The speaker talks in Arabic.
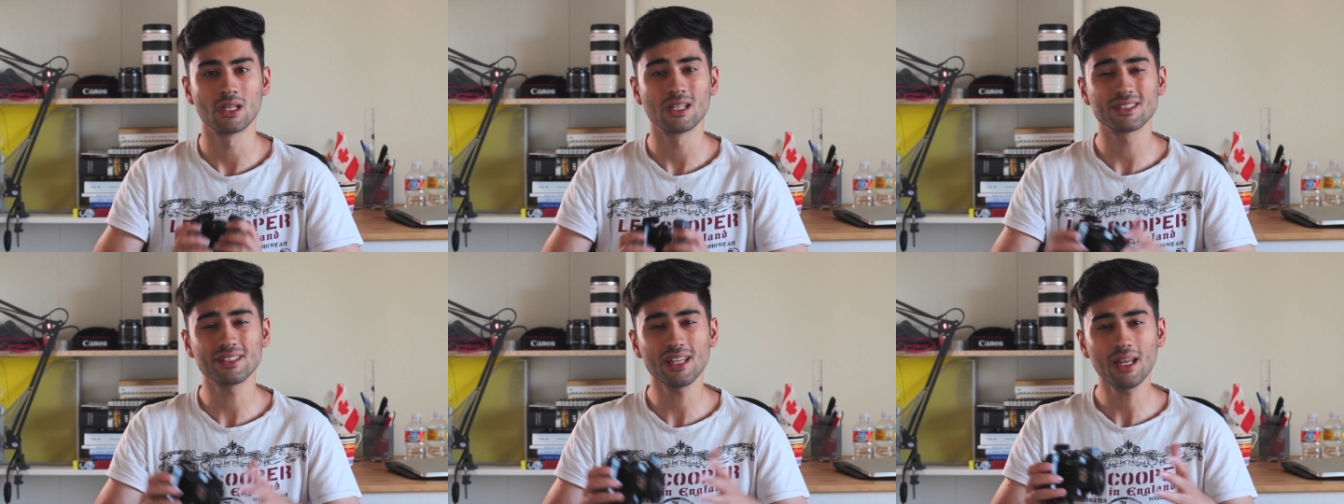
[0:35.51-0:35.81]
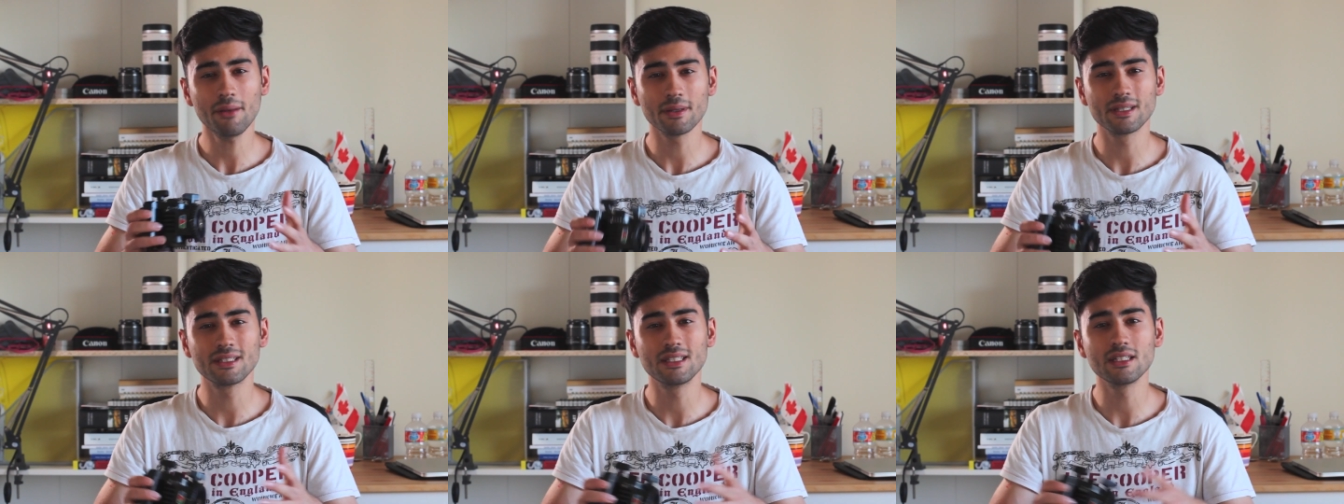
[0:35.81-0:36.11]

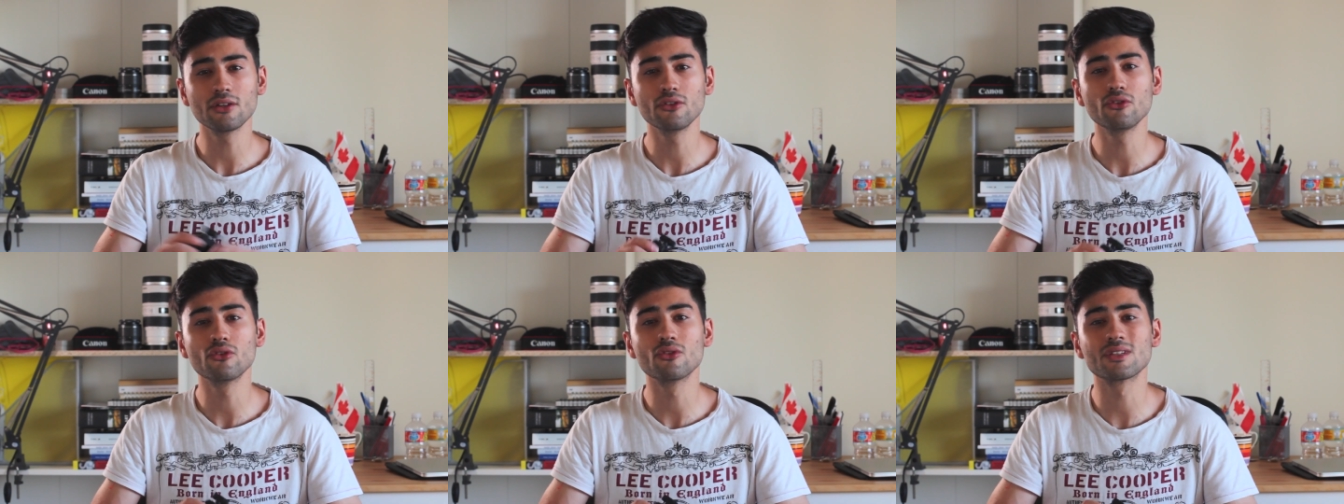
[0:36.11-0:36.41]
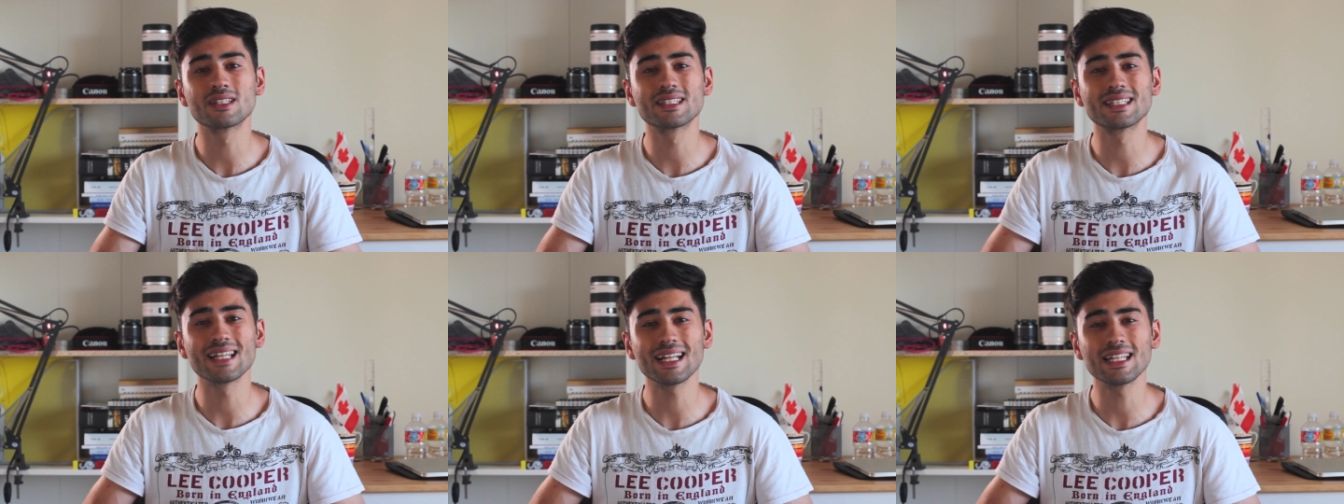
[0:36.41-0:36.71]
صعب كثير انه
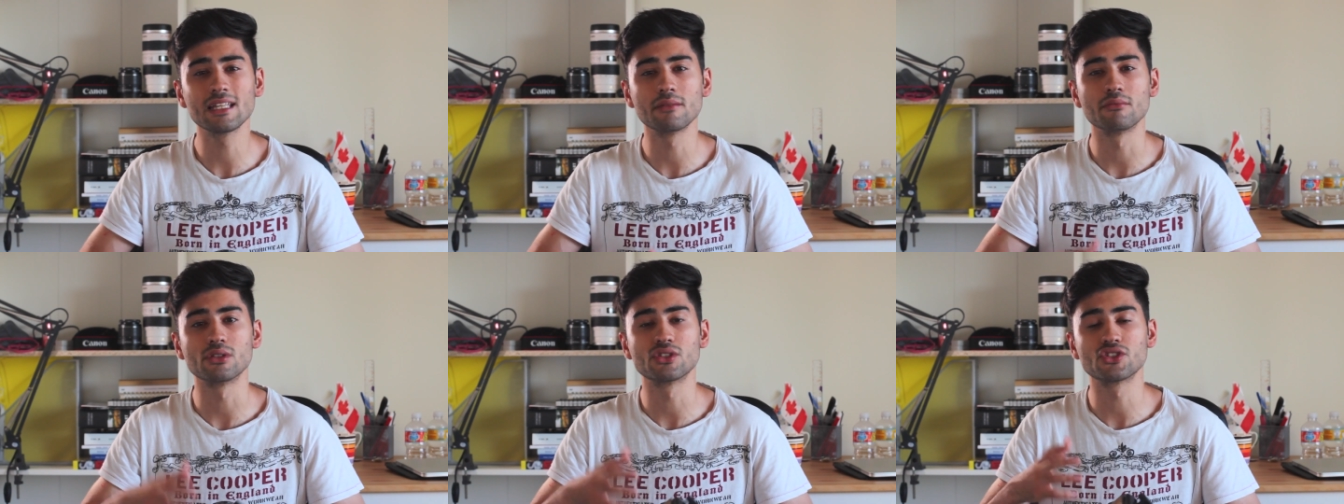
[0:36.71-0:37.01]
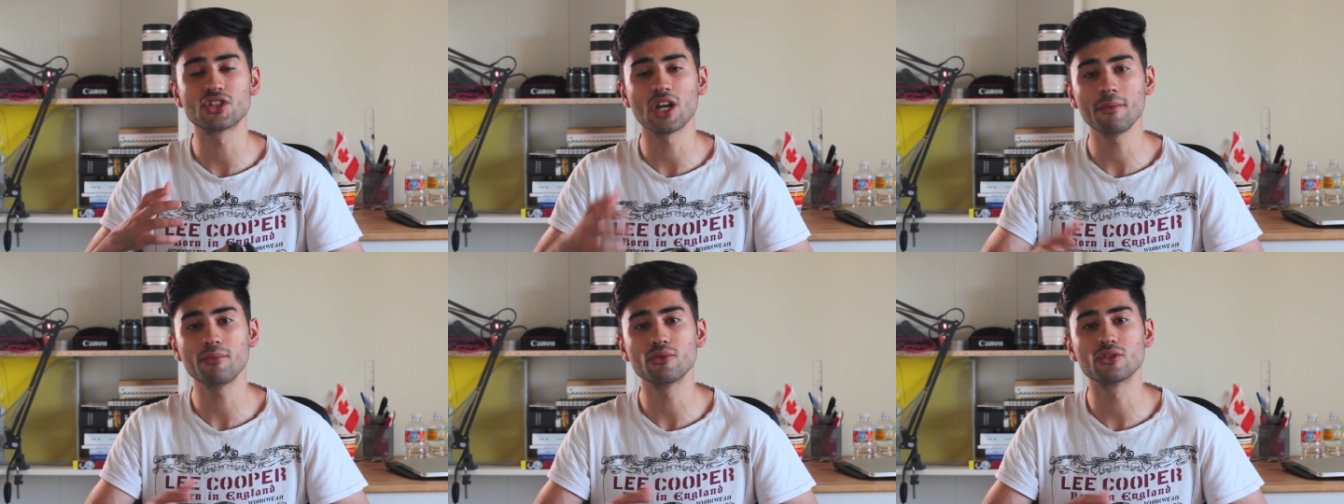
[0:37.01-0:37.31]
نستخدم
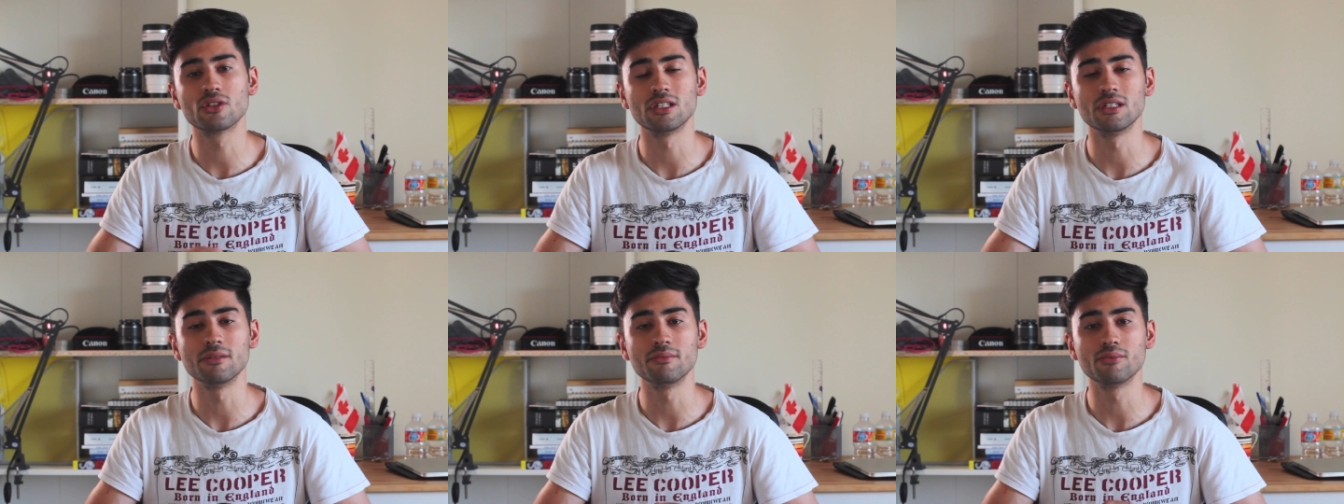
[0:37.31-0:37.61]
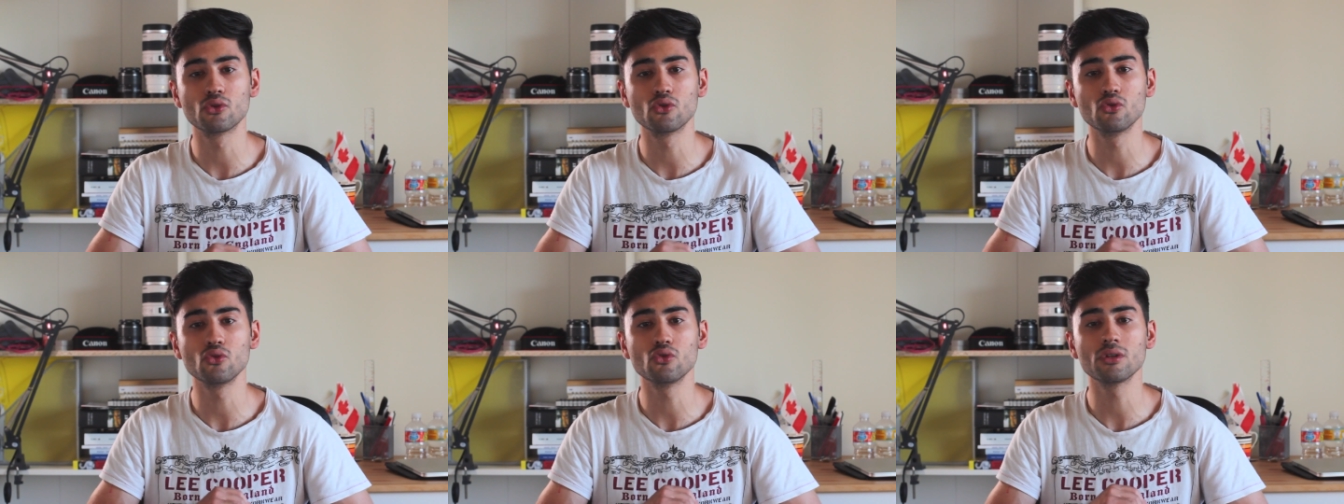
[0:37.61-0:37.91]
الترايبود اللي
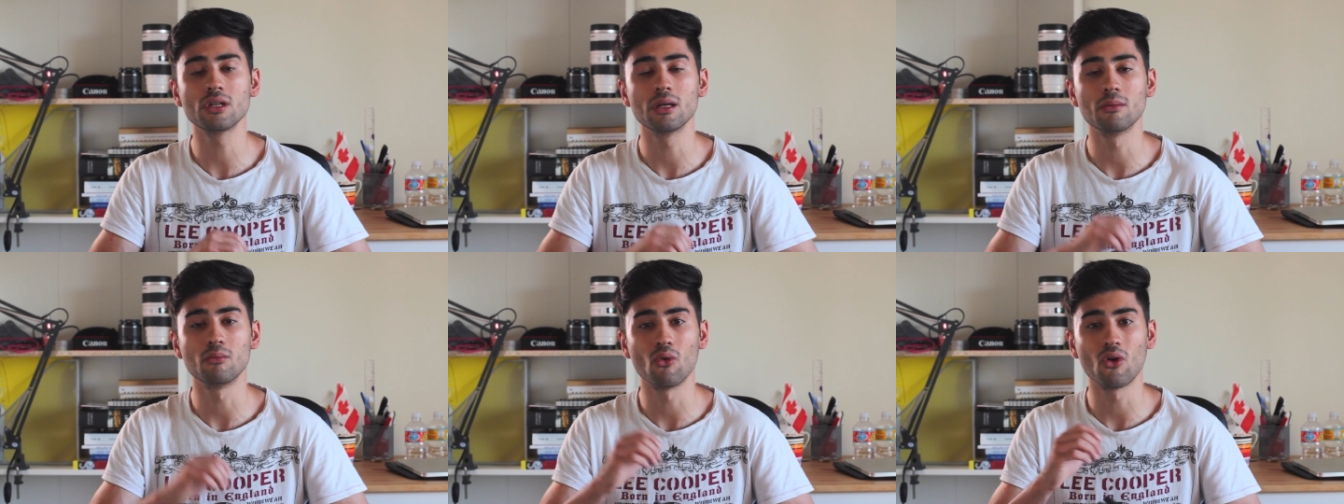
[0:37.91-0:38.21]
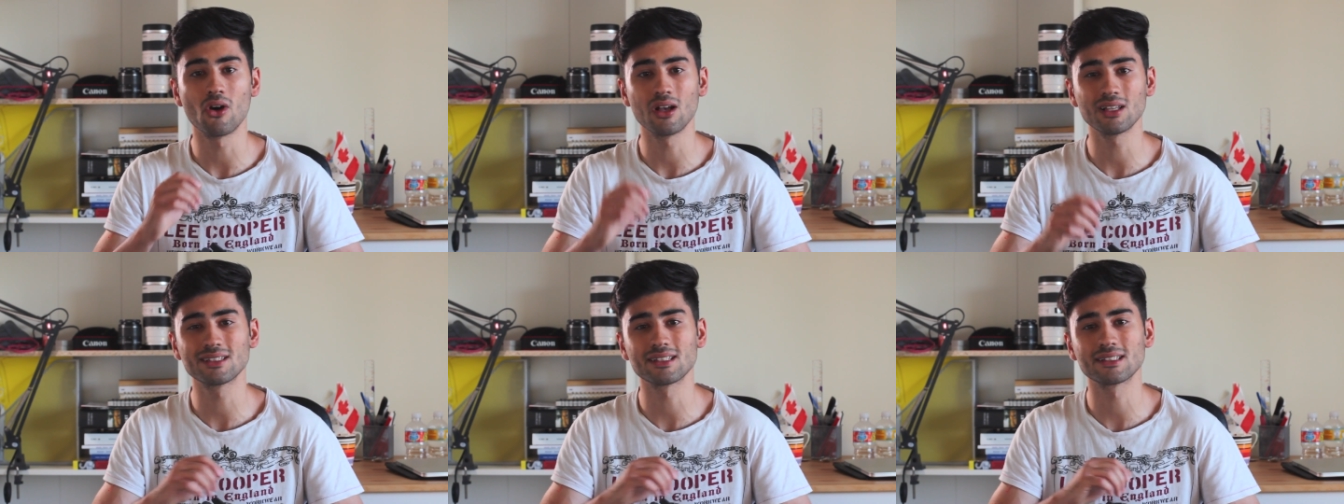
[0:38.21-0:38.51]
بيكون
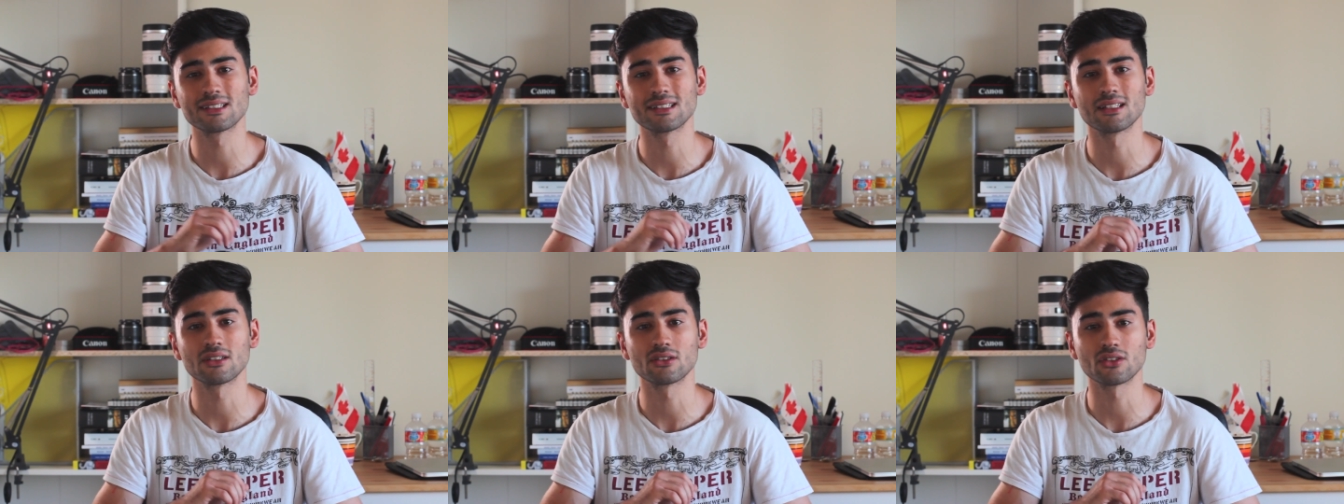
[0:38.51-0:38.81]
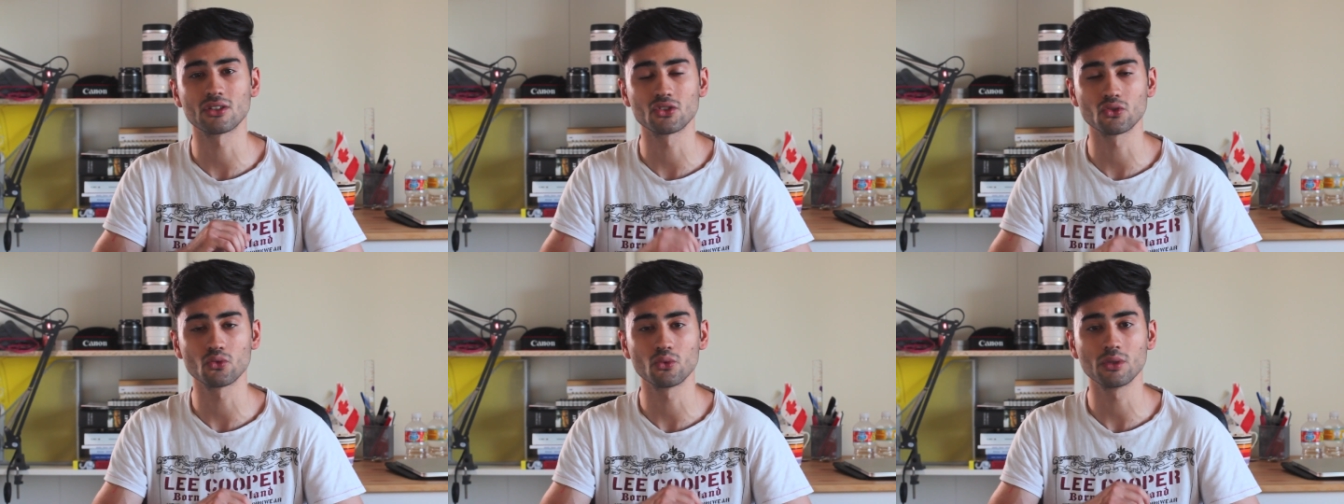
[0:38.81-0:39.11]
مخصص
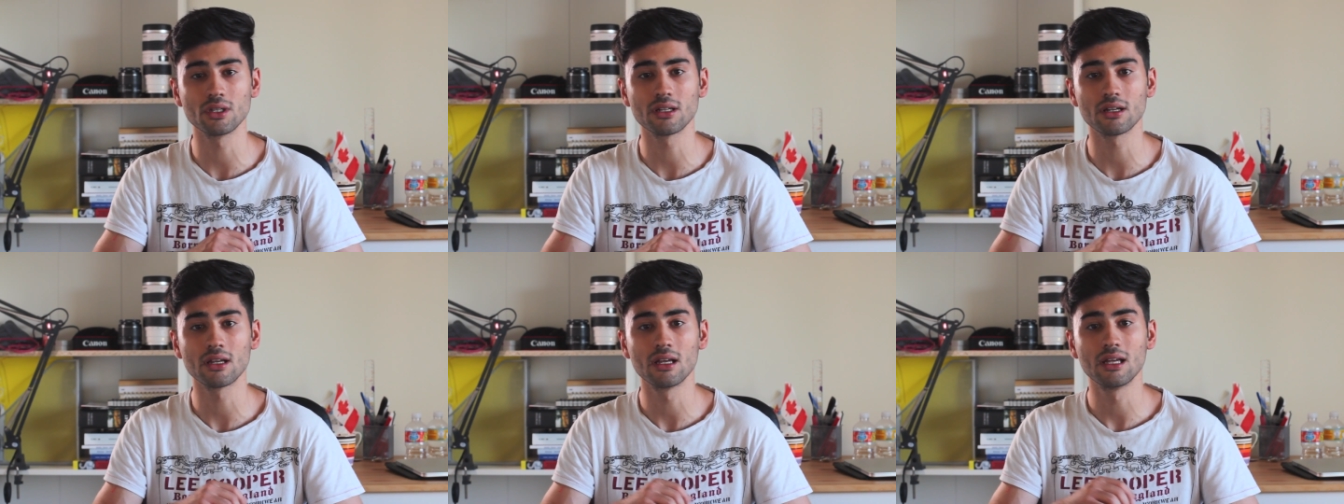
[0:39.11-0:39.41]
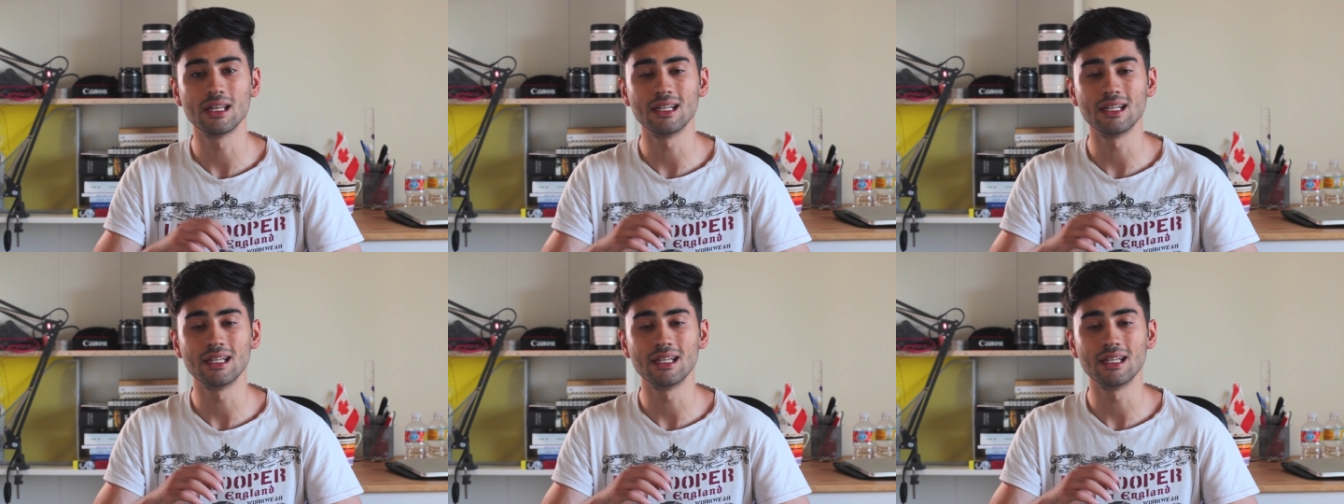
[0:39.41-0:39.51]
للتصوير